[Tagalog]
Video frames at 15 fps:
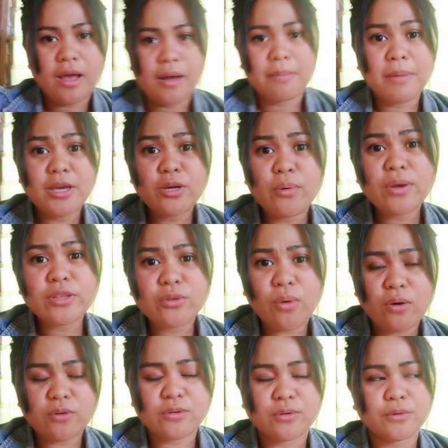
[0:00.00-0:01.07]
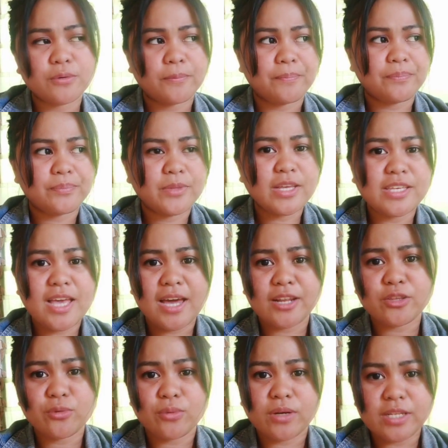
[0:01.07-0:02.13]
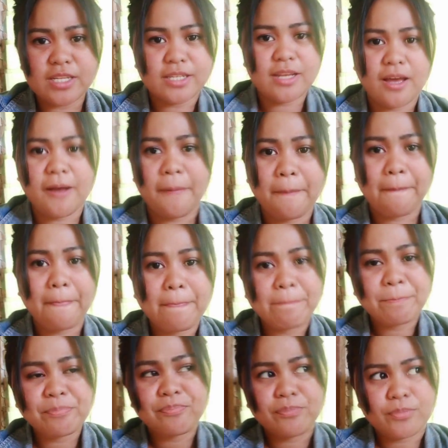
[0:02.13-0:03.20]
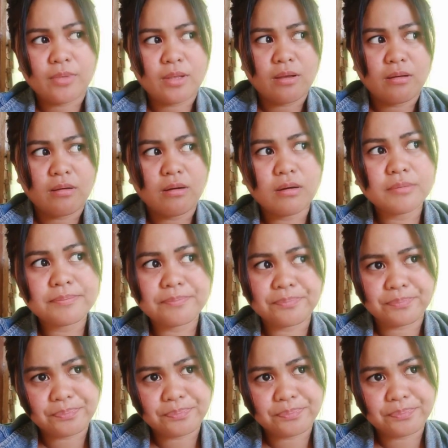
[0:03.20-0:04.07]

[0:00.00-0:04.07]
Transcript: May kwento ako. Nangyari to kanina. Um,